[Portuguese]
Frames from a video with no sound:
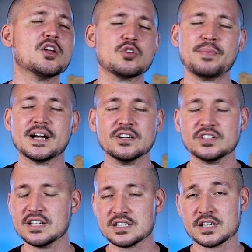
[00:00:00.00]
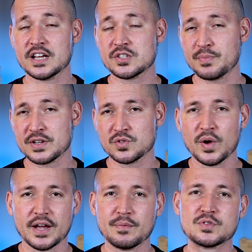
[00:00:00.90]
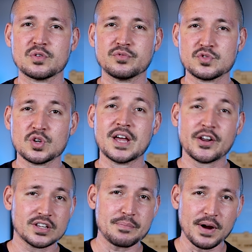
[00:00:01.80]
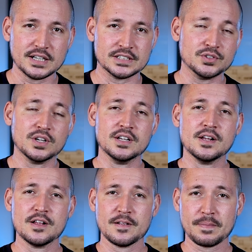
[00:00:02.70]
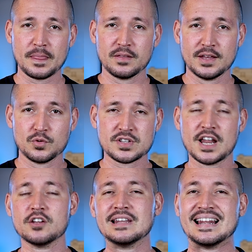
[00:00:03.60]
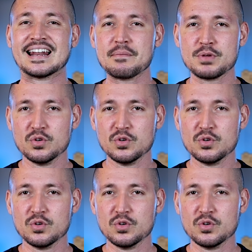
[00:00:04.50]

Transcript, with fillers: ah, eu estou pagando INSS, mas não é, é seu funcionário que está pagando. O salário dele era